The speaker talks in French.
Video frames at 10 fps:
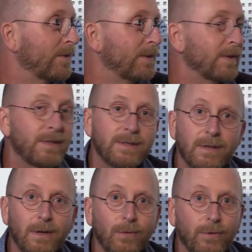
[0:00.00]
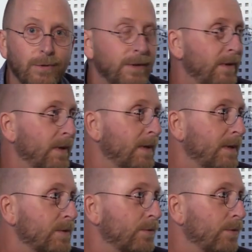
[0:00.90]
L'Église, elle n'a aucun intérêt
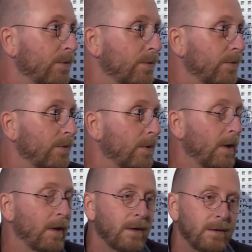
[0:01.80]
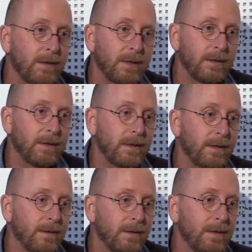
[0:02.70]
à ce que... Voilà.
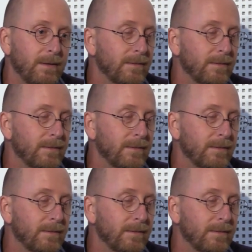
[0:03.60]
Donc